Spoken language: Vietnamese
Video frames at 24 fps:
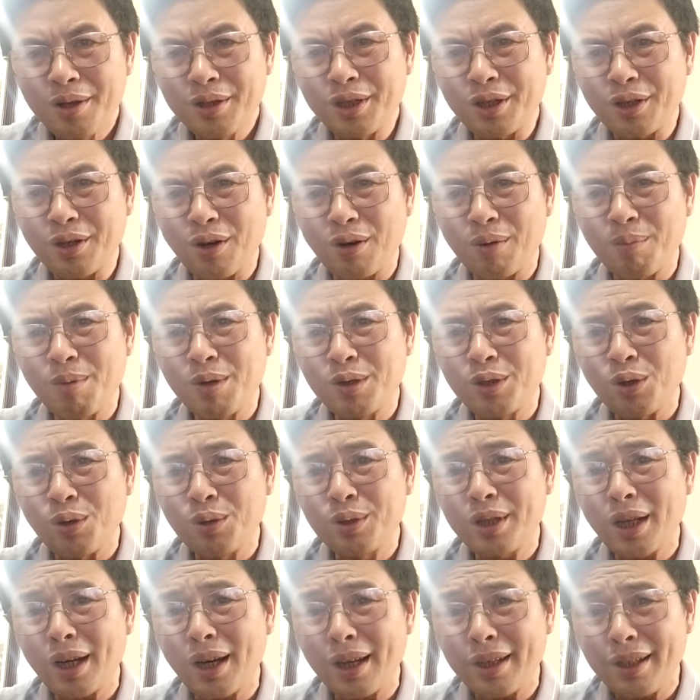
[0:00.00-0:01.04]
chỉ có một
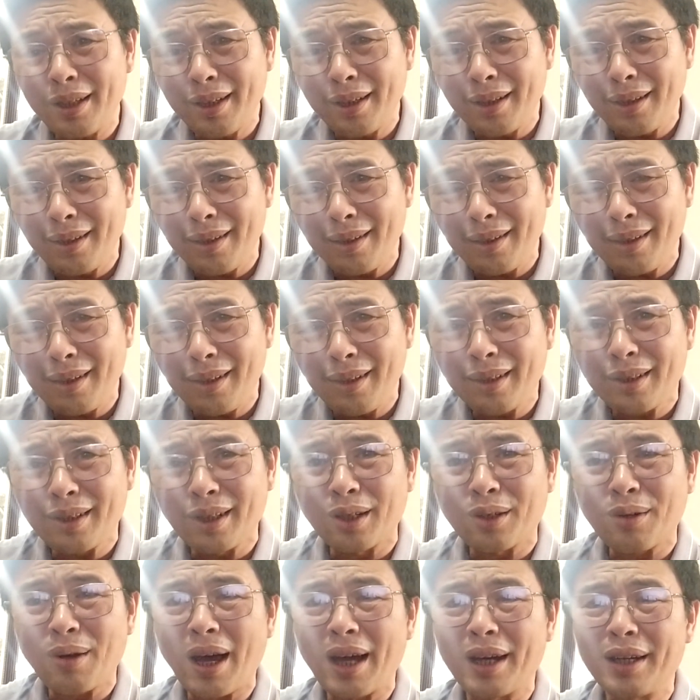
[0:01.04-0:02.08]
số rất là ít ít ít, ít
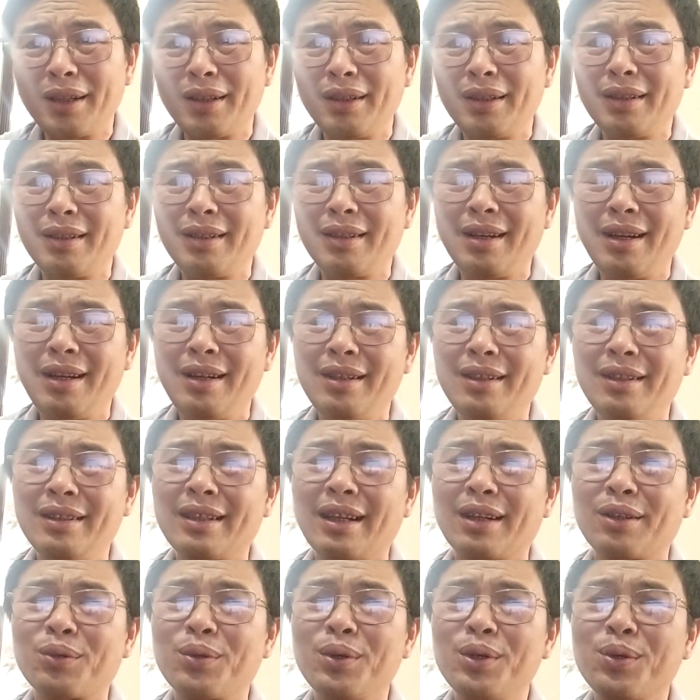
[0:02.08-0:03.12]
cực đoan đến
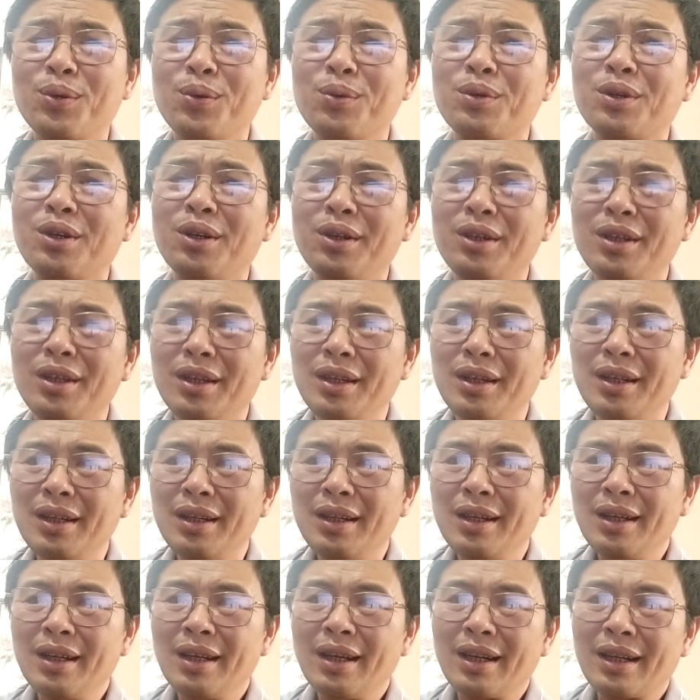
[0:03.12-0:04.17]
tận cuối cùng thôi
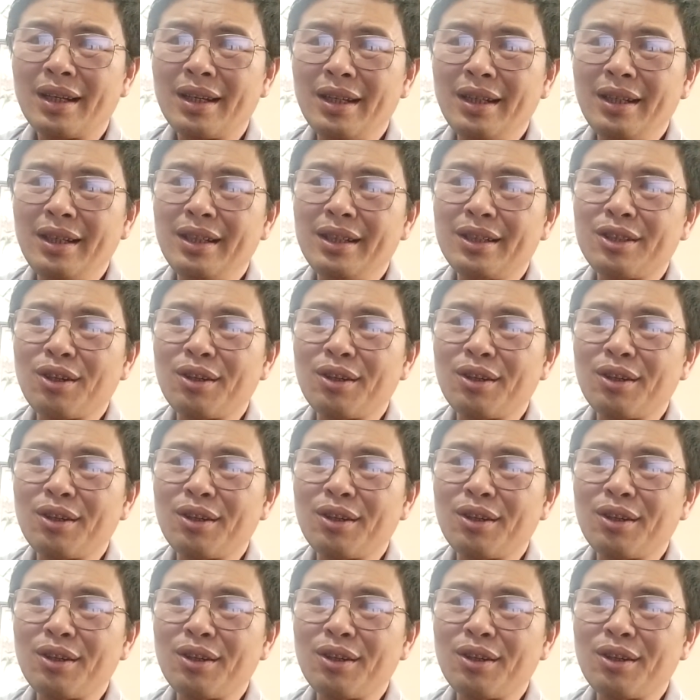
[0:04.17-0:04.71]
thì